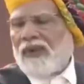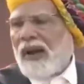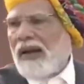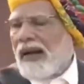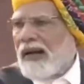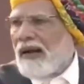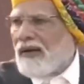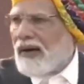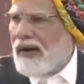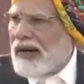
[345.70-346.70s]
था विमेन
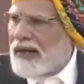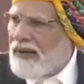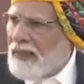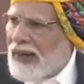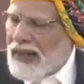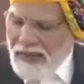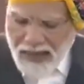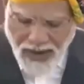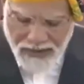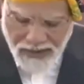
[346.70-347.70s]
डेवलपमेंट की
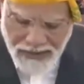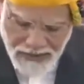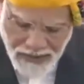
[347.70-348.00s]
मैंने बात कही